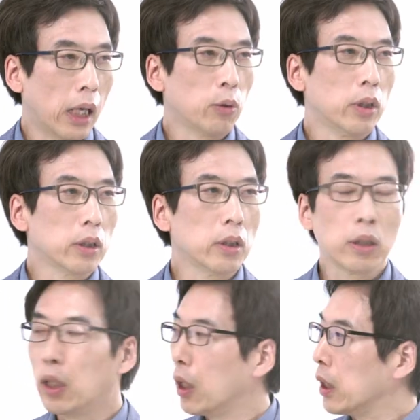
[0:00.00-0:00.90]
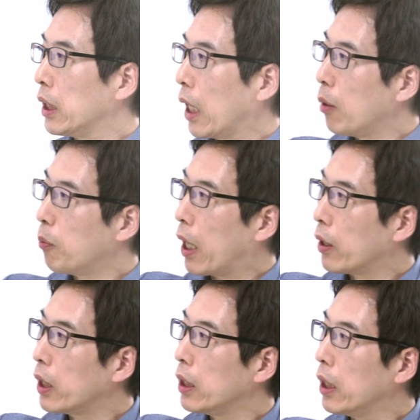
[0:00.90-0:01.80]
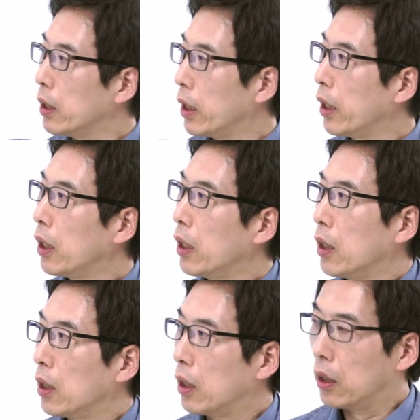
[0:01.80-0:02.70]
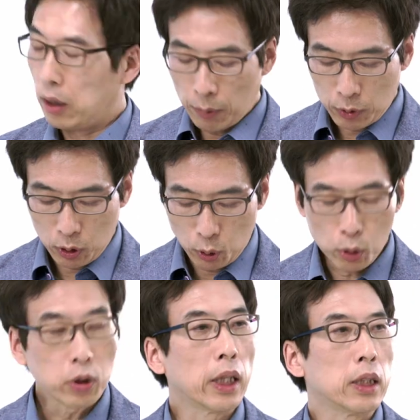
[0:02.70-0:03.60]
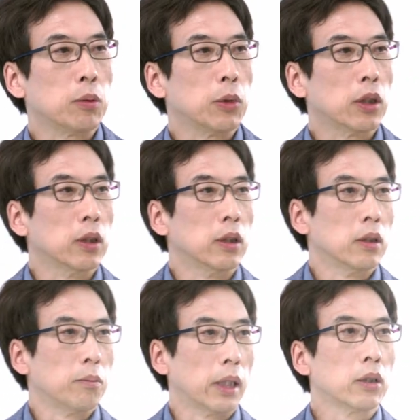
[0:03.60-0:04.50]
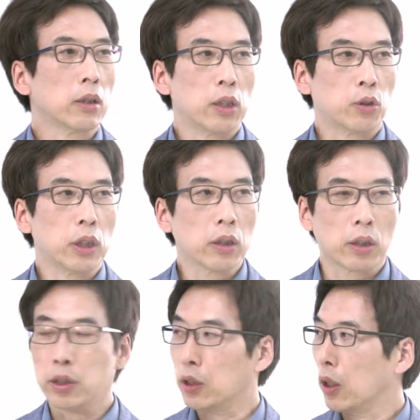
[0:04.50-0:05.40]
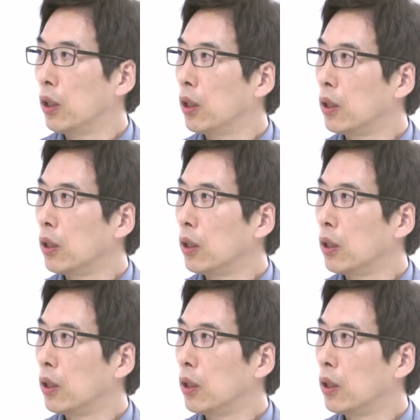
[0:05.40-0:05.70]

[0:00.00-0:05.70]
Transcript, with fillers: 항원은 이 mRNA의 어, 합성 코드가 있으면 만들어낼 수 있는 것이죠.